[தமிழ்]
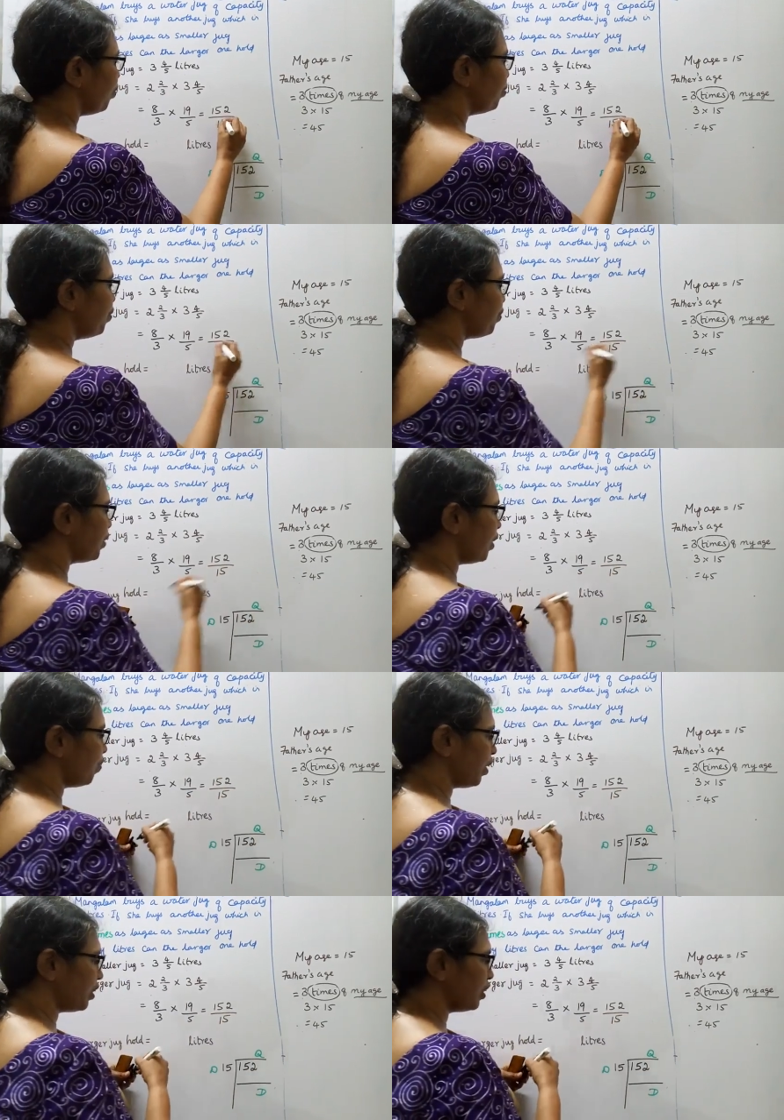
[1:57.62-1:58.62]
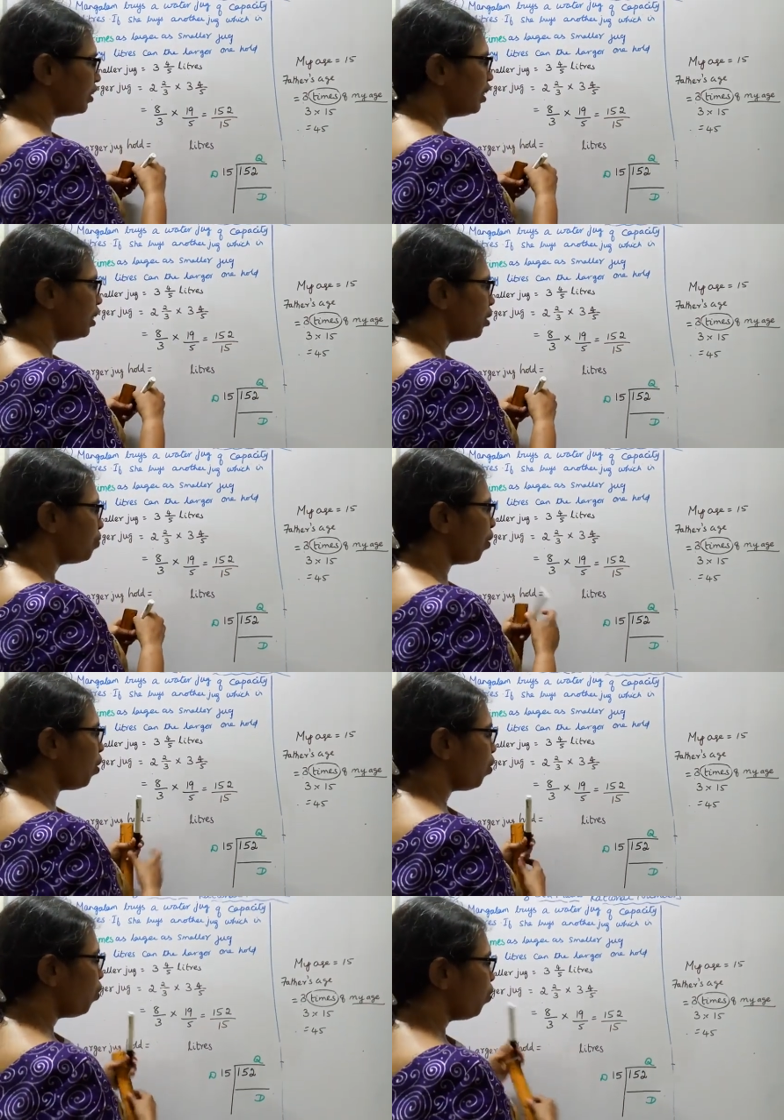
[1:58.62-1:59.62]
ஃபிஃப்டீன் வருது இப்போ
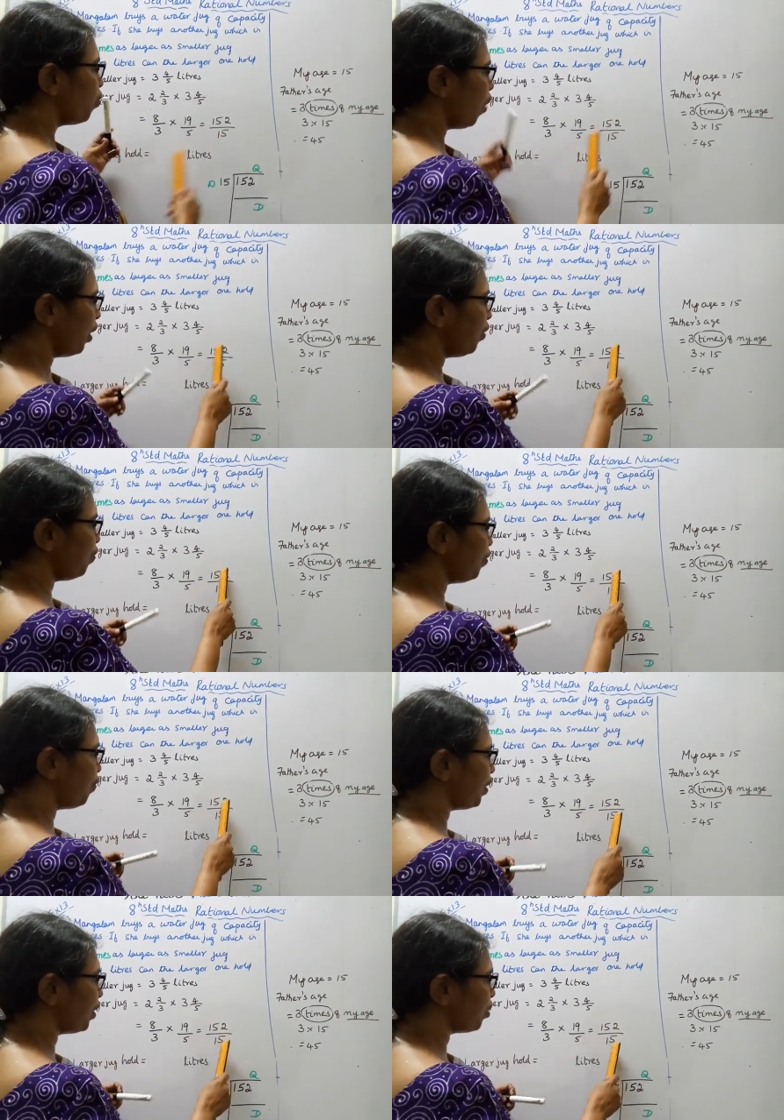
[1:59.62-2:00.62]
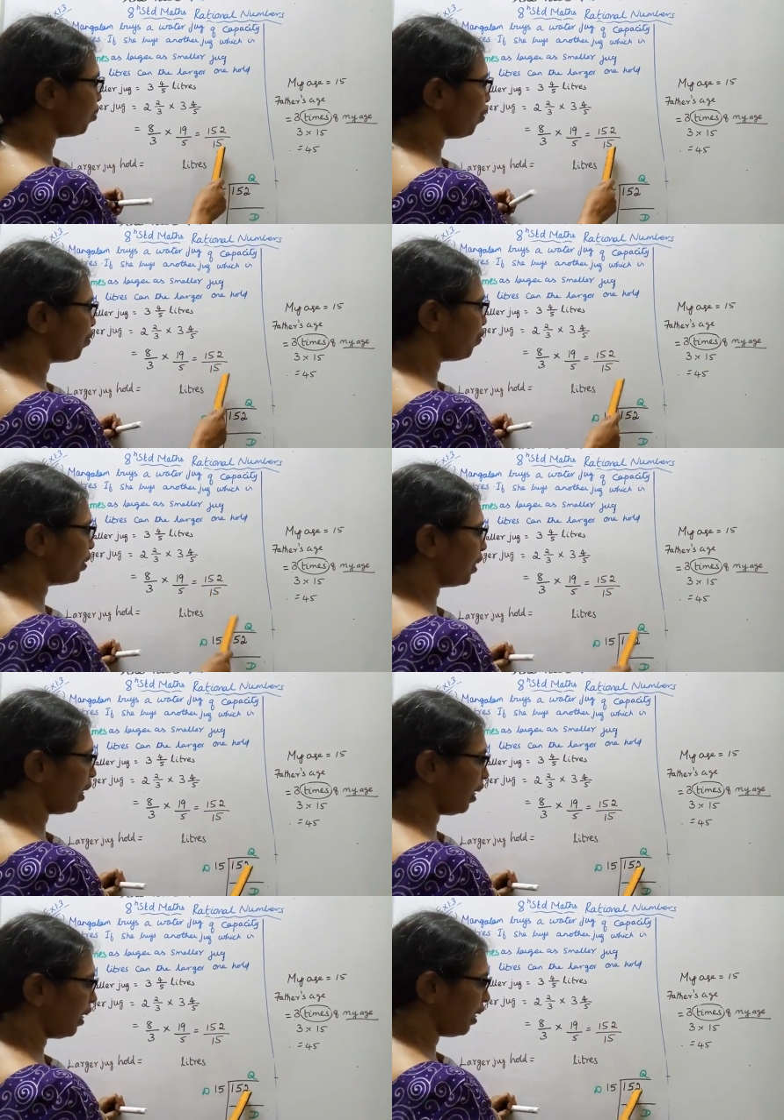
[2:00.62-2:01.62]
ஒன் ஃபிஃப்டி டூ
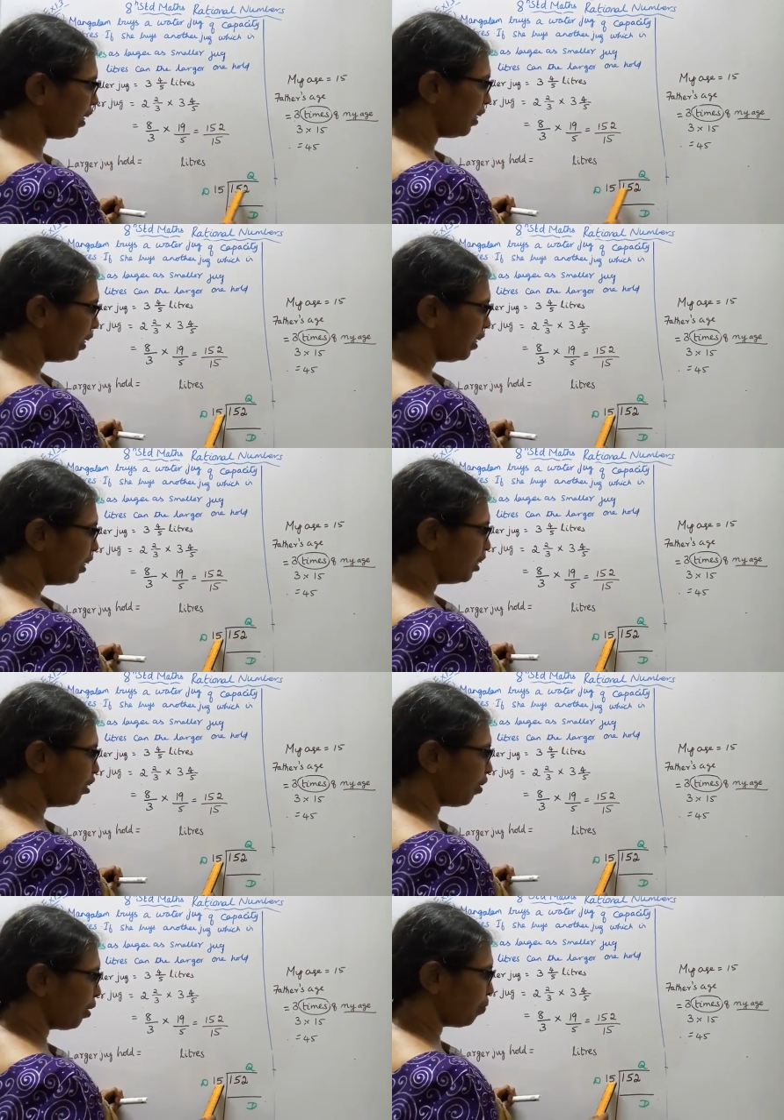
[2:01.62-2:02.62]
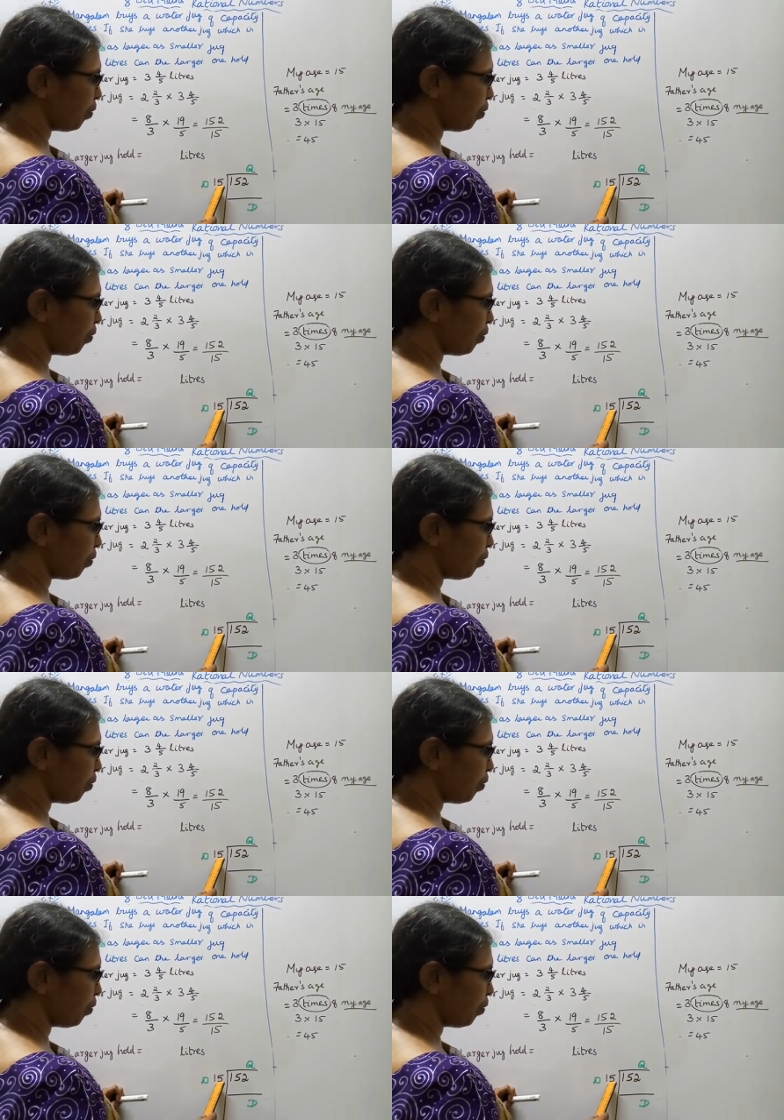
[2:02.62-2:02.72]
ஃபிஃப்டினால் டிவைட்